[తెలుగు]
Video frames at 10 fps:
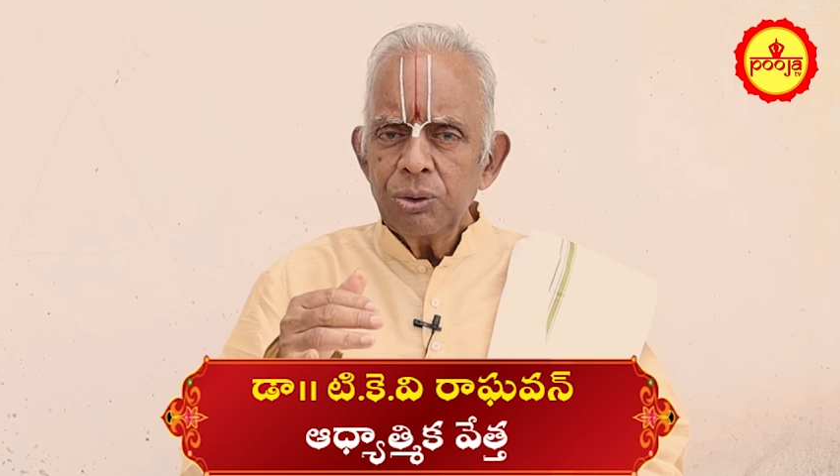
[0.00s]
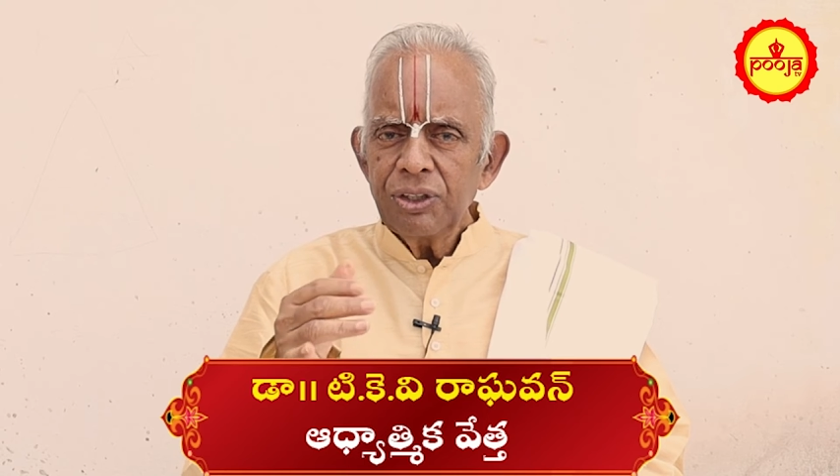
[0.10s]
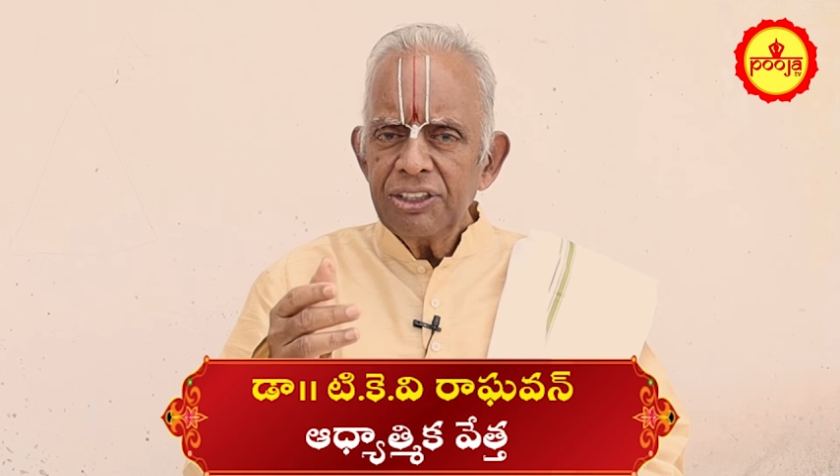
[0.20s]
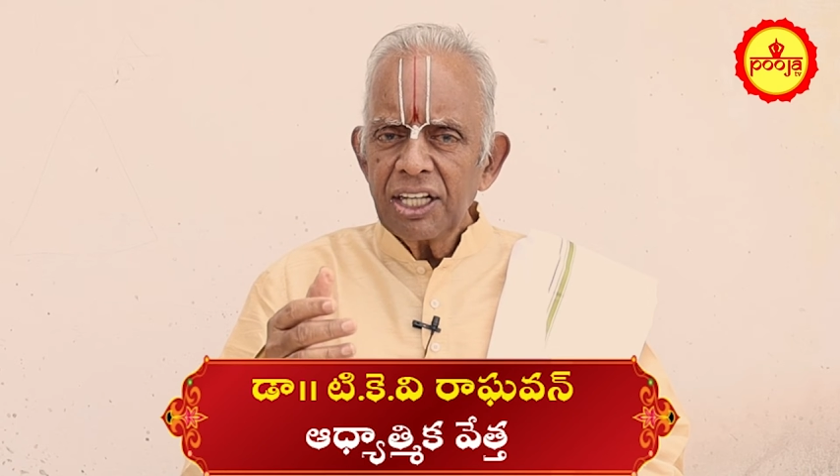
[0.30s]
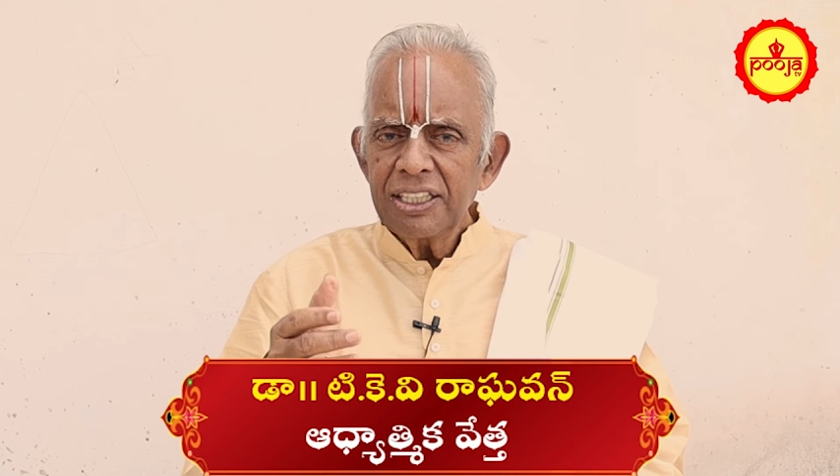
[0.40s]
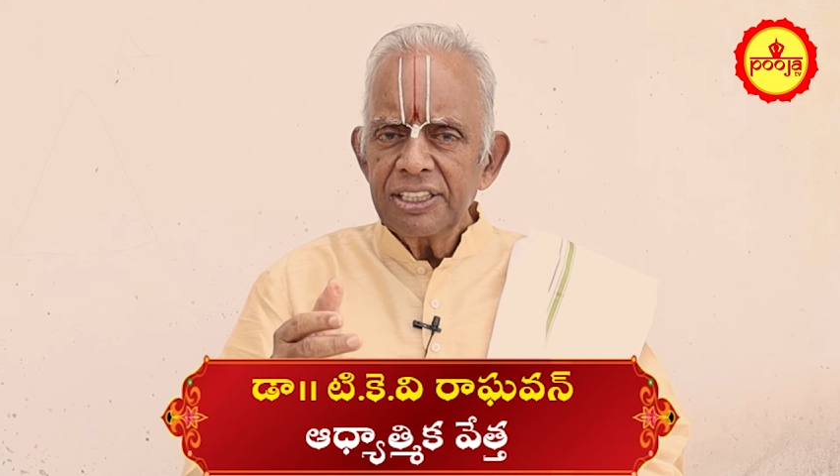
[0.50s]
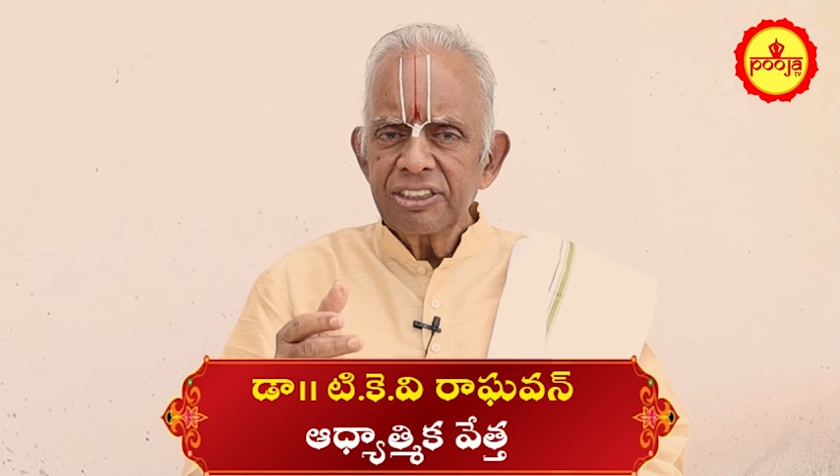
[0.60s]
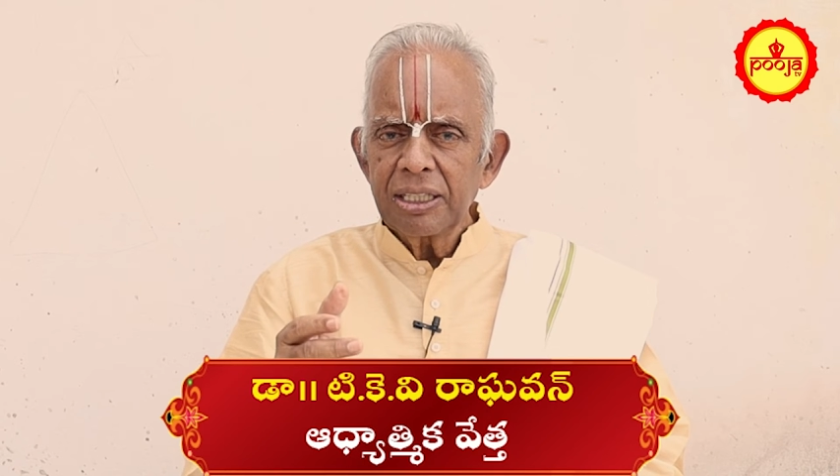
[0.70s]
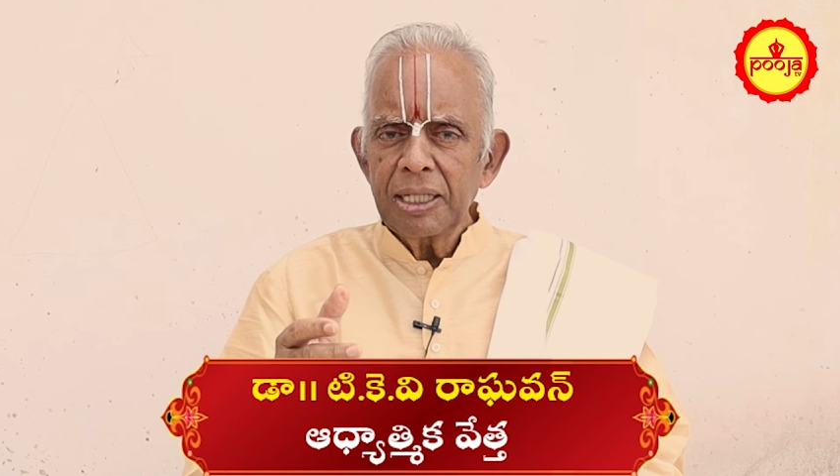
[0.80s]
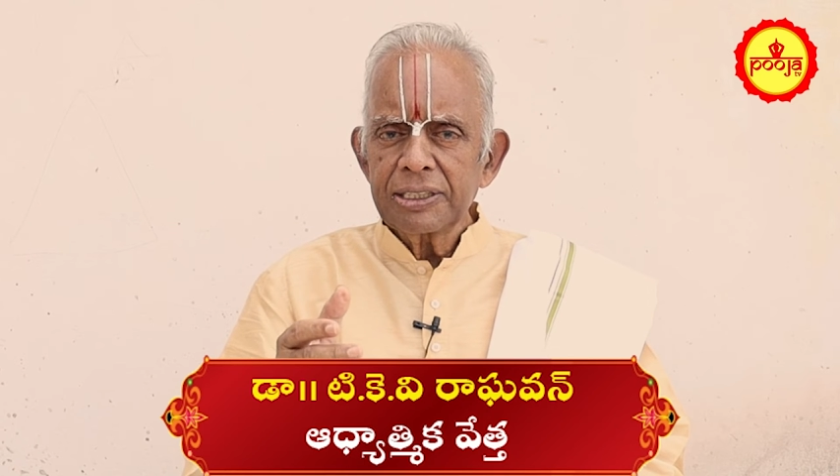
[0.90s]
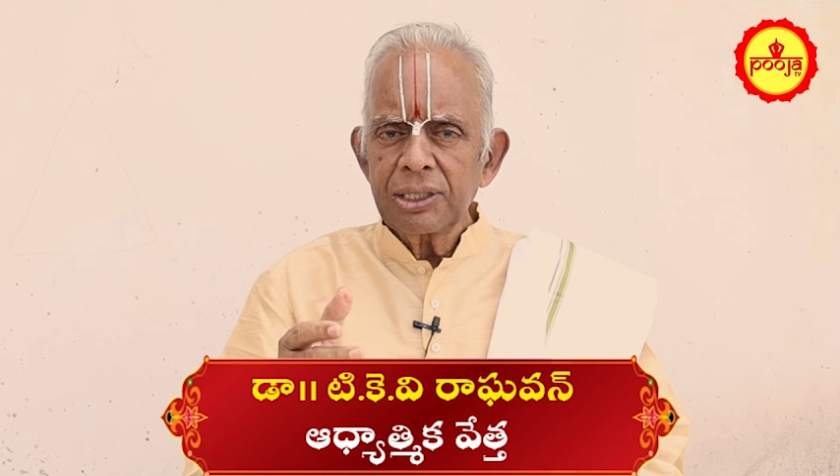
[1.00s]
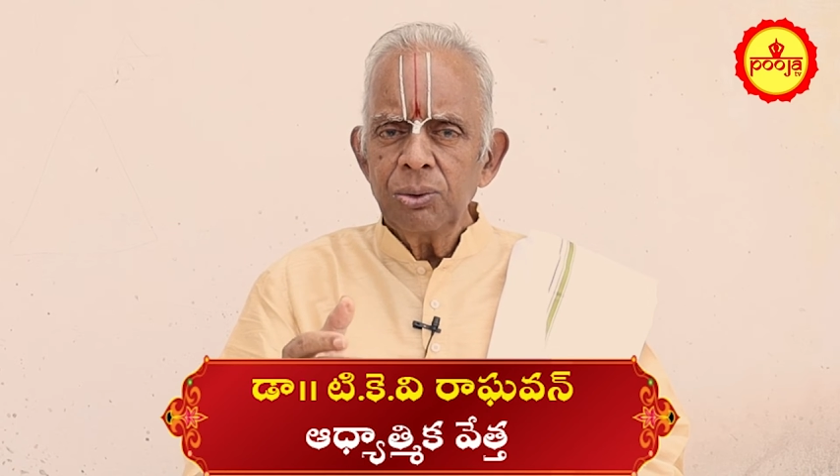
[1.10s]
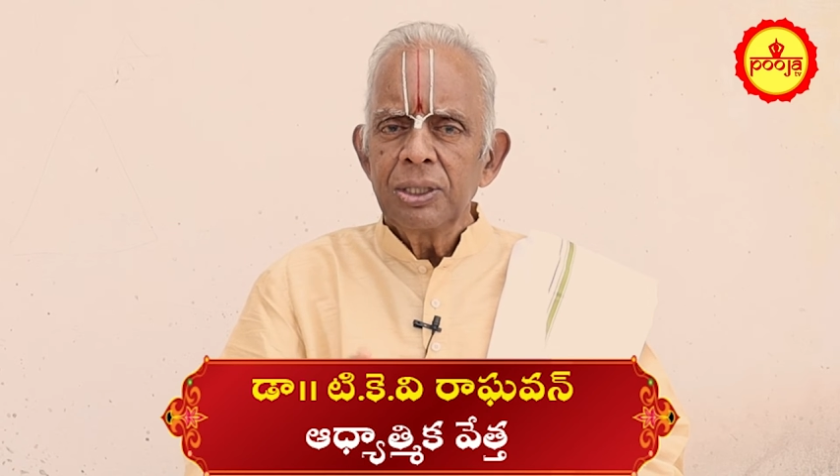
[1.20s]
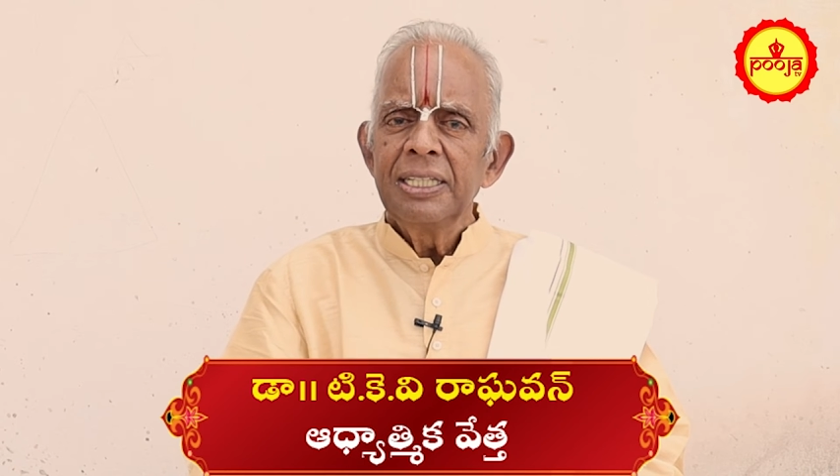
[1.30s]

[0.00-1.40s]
వెయ్యి సార్లు చేస్తే మాత్రం